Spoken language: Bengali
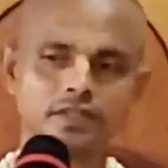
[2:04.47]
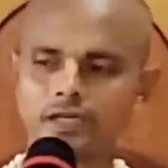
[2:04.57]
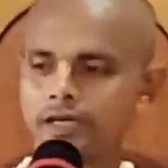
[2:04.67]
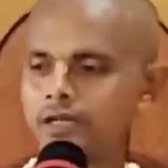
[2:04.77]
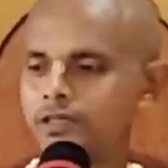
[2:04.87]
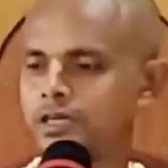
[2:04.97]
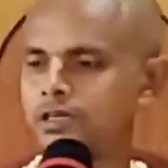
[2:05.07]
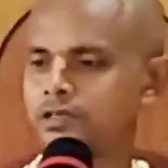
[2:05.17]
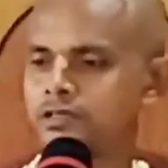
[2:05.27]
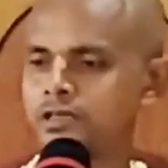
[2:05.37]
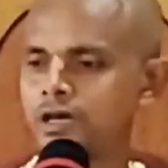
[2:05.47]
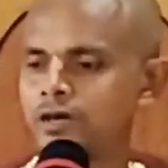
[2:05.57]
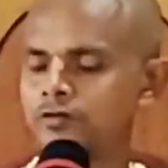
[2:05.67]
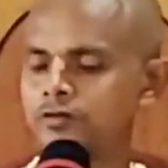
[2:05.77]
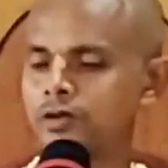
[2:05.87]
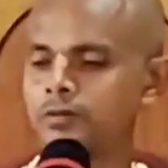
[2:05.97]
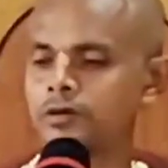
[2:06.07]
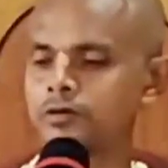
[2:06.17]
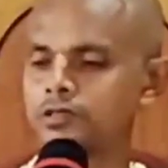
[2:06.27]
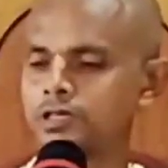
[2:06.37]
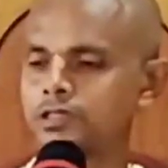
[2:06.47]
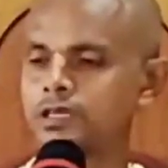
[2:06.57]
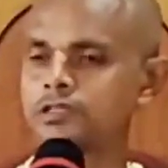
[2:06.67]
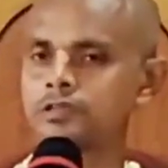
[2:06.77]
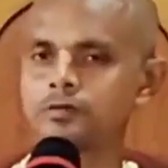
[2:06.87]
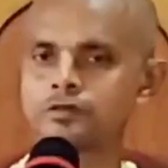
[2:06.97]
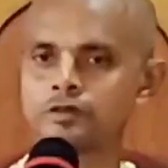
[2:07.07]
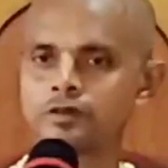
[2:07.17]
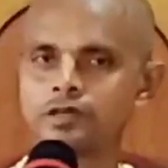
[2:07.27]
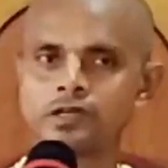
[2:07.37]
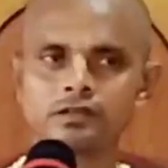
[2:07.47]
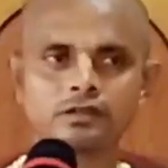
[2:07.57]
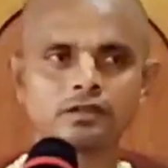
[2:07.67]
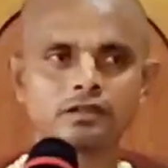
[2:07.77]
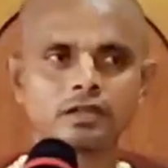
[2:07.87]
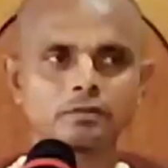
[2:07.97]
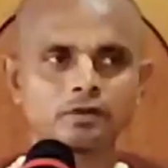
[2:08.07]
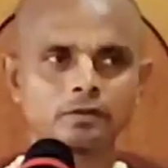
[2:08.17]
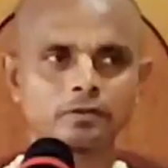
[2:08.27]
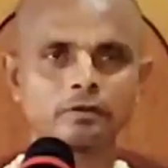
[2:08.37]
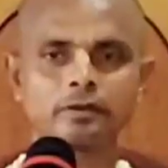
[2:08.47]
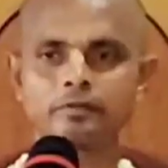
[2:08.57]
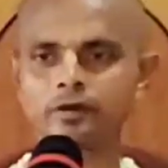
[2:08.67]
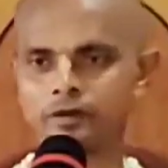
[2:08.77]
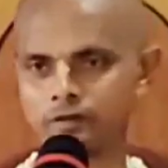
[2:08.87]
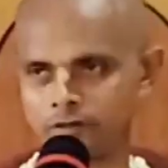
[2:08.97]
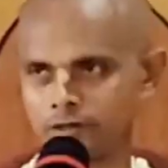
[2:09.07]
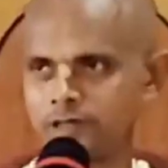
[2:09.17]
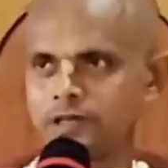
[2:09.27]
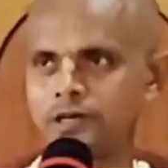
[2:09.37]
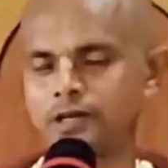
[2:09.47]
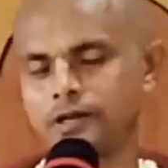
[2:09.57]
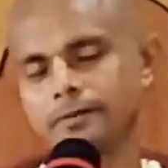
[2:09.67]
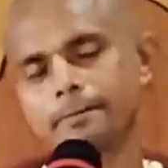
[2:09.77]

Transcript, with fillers: এখানে তেই যে আলোচনা আমরা করছি তেইশ নম্বর শ্লোকের তাৎপর্য প্রবোধ বর্ণনা করেছেন এখানে